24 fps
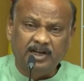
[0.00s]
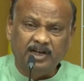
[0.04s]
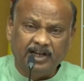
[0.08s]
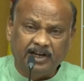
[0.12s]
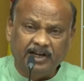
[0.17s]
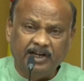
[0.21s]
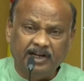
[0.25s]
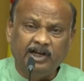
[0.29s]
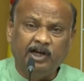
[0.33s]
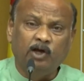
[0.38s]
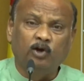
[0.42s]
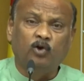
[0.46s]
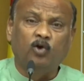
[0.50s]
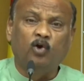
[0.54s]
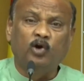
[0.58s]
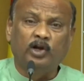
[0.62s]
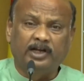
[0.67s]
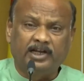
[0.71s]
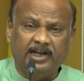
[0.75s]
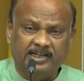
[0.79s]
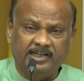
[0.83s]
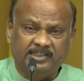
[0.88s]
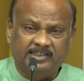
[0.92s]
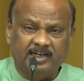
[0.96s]
మళ్ళీ రింగు
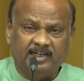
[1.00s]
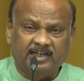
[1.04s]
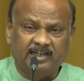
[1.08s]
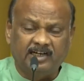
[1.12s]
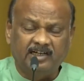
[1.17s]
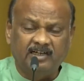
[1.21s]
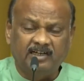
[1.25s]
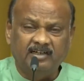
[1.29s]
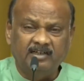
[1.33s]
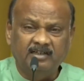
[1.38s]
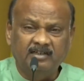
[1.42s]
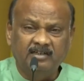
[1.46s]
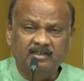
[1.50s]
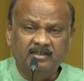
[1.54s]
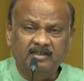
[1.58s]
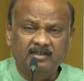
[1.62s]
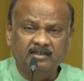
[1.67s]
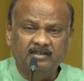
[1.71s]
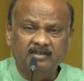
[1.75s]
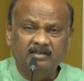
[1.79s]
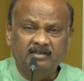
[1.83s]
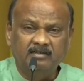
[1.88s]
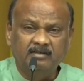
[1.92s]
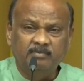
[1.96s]
రోడ్డు కేసు అట
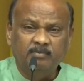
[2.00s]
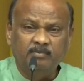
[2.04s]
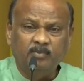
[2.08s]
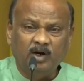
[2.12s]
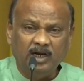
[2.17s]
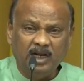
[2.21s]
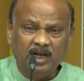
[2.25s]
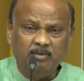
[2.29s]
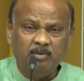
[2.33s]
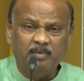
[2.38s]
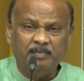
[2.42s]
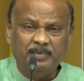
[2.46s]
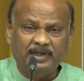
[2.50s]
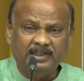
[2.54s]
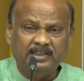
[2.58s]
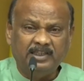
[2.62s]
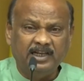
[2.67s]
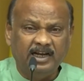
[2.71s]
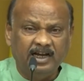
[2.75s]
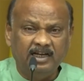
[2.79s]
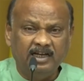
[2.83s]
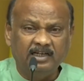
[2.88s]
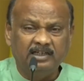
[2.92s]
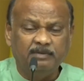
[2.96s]
మొన్నే మా
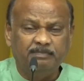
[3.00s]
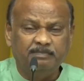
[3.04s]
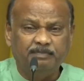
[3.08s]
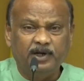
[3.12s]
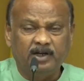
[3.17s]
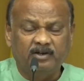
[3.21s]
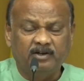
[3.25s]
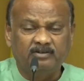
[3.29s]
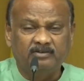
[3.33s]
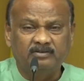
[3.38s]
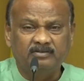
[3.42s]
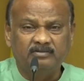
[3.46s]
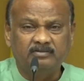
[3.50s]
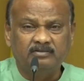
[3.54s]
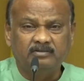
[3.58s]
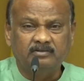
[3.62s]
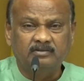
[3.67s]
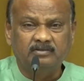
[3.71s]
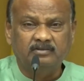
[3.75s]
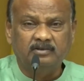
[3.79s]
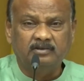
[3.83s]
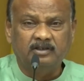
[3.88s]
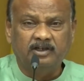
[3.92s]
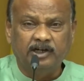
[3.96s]
మంత్రి గారు చెప్పారు
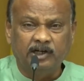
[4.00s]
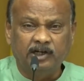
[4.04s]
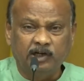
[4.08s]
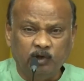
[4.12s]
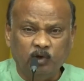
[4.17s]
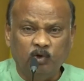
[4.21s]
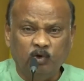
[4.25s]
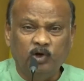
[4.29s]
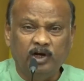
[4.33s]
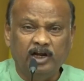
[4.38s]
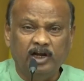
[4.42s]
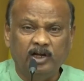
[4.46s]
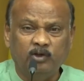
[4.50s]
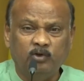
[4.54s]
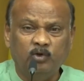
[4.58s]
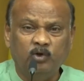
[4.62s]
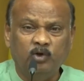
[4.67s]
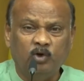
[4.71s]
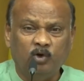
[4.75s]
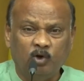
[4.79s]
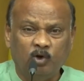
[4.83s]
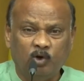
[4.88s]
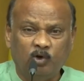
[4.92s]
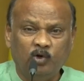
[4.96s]
రింగు
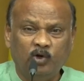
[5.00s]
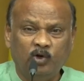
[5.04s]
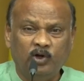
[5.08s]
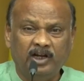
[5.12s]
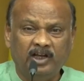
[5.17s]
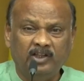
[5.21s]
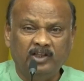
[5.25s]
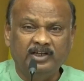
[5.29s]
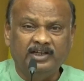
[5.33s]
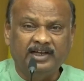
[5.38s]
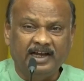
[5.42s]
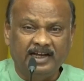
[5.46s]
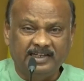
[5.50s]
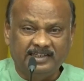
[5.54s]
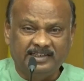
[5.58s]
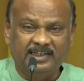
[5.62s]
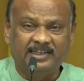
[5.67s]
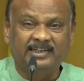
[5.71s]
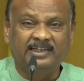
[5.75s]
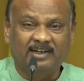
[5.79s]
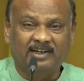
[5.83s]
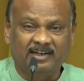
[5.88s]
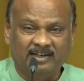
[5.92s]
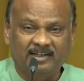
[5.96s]
లేదు రోడ్డు లేదు
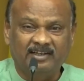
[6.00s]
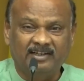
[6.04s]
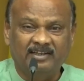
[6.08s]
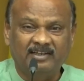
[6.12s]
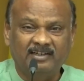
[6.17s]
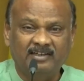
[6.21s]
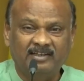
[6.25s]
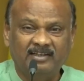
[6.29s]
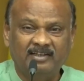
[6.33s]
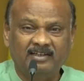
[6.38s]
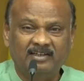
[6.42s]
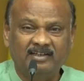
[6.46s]
కేసు ఏంటి అని